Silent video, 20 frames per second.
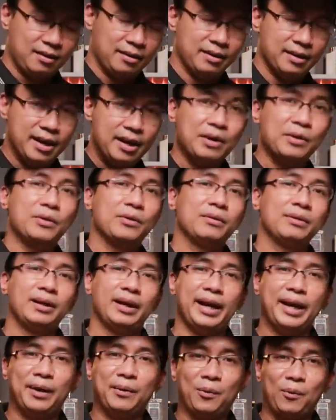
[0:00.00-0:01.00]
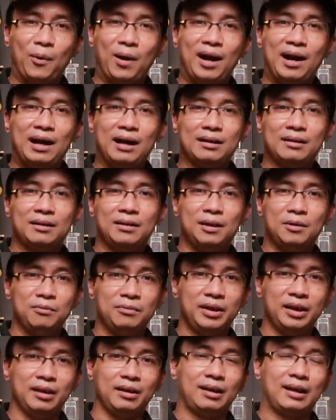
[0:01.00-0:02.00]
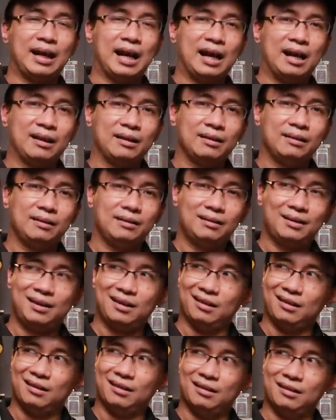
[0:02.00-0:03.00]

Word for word: nếu nghèo quá không thể căng uh,